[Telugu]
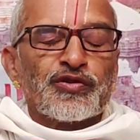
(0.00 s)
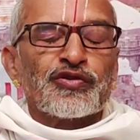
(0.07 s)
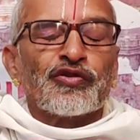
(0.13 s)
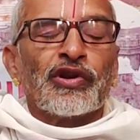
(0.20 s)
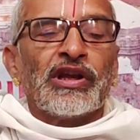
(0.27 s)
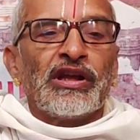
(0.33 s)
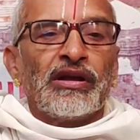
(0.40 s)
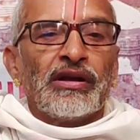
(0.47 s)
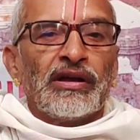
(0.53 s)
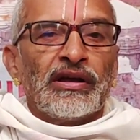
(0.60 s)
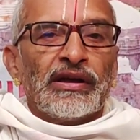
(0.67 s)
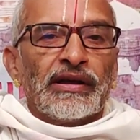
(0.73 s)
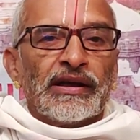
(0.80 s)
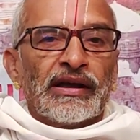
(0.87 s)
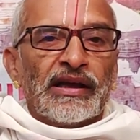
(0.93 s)
చూసుకొని
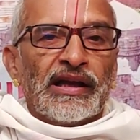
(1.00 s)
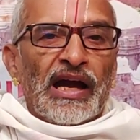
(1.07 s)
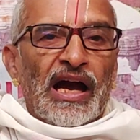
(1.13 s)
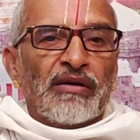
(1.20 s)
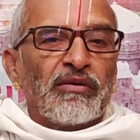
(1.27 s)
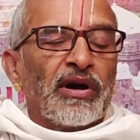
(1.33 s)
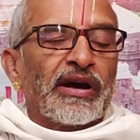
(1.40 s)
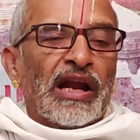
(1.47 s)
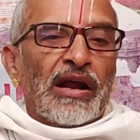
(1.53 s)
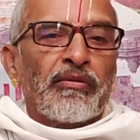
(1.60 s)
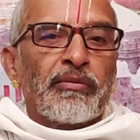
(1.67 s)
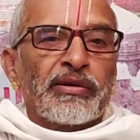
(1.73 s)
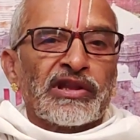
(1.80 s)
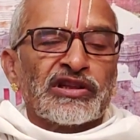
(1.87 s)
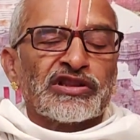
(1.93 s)
గ్రామ
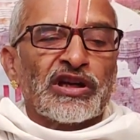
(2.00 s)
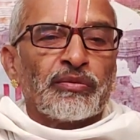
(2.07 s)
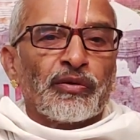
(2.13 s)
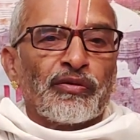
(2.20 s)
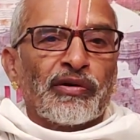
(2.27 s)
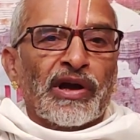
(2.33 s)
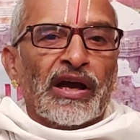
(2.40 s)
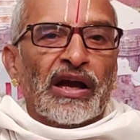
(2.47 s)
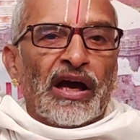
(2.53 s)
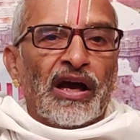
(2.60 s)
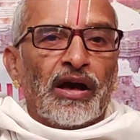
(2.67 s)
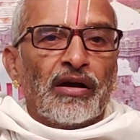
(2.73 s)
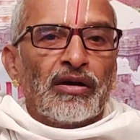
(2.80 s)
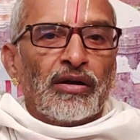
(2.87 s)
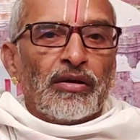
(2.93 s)
గ్రామ ప్రదక్షిణ పూర్వకంగా
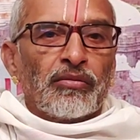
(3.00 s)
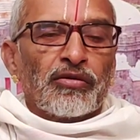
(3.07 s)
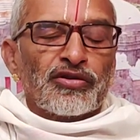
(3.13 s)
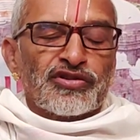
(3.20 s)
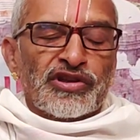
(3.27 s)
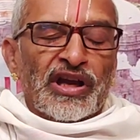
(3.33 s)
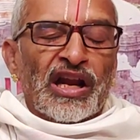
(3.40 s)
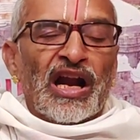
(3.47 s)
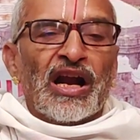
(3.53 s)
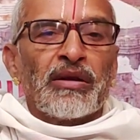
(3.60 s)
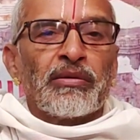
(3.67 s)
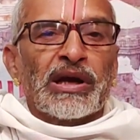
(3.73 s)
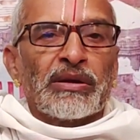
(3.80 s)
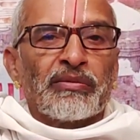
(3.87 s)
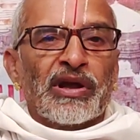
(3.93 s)
మృత్సంగ్రహణ
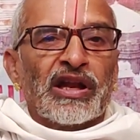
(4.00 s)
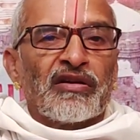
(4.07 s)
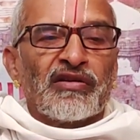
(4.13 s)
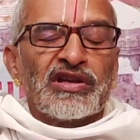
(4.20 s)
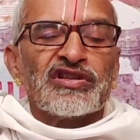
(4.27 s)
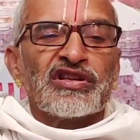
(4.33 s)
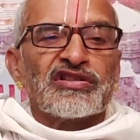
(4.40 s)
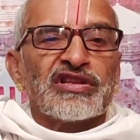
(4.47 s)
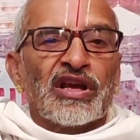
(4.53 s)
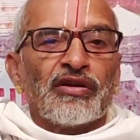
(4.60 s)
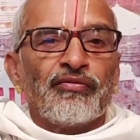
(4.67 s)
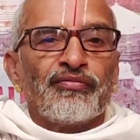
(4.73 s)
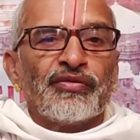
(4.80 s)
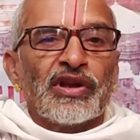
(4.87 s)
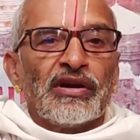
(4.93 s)
మంటపానికి
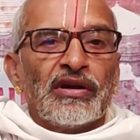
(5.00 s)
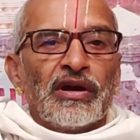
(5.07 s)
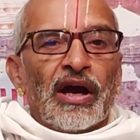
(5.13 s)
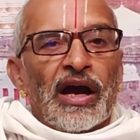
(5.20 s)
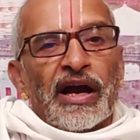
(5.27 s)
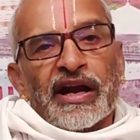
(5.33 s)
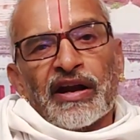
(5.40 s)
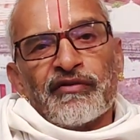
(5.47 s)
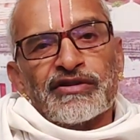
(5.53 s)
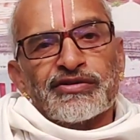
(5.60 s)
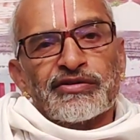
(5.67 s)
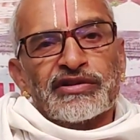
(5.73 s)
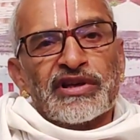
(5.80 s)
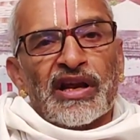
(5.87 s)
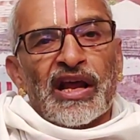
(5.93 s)
వేయించేస్తారు అక్కడ
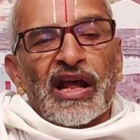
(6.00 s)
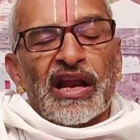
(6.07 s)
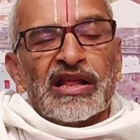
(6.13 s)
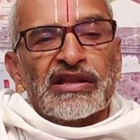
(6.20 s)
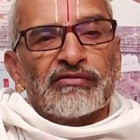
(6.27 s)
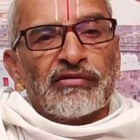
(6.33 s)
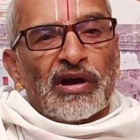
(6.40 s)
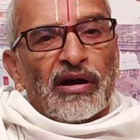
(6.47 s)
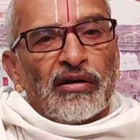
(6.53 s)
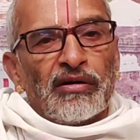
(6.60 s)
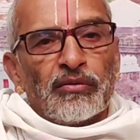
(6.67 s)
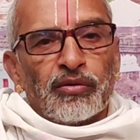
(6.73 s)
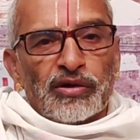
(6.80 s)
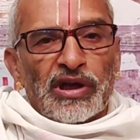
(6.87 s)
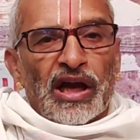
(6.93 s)
విశ్వక్సేనారాధన
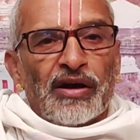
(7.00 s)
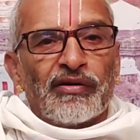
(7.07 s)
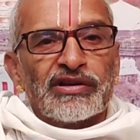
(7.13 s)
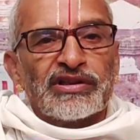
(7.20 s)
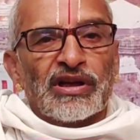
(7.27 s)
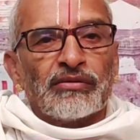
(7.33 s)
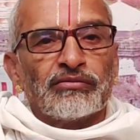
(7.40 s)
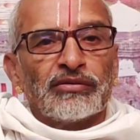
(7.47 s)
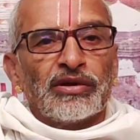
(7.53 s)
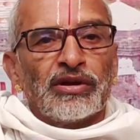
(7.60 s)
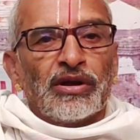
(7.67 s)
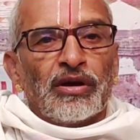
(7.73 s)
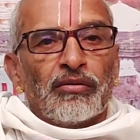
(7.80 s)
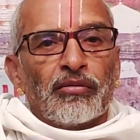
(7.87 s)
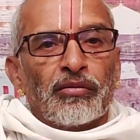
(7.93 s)
పుణ్యాహవచనం
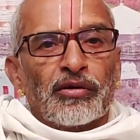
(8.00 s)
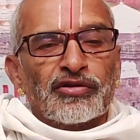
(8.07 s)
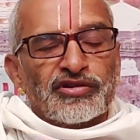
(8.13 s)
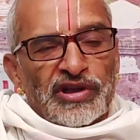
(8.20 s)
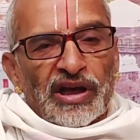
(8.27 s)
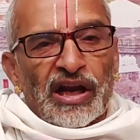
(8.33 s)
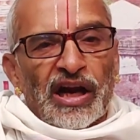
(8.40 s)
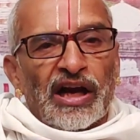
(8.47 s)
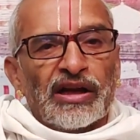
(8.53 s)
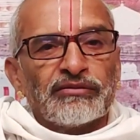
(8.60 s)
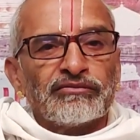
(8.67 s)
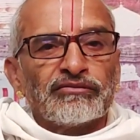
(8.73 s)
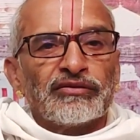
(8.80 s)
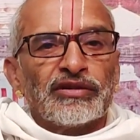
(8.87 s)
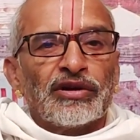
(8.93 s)

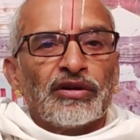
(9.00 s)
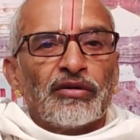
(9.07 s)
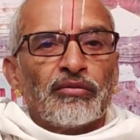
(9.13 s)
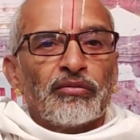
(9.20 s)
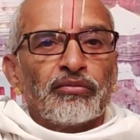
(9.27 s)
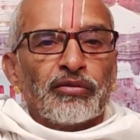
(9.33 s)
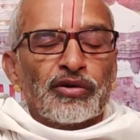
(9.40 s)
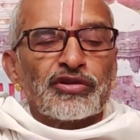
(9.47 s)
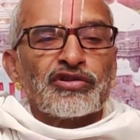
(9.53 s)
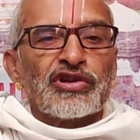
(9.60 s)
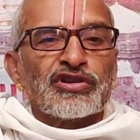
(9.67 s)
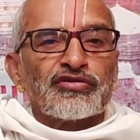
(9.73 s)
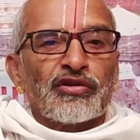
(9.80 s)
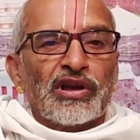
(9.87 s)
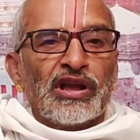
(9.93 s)
వృత్సంగ్రహణం పూర్తి
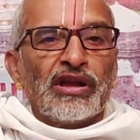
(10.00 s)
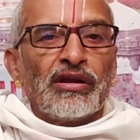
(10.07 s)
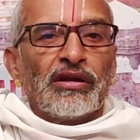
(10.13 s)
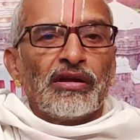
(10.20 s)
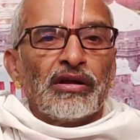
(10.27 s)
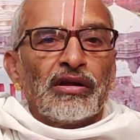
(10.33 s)
చేసుకొని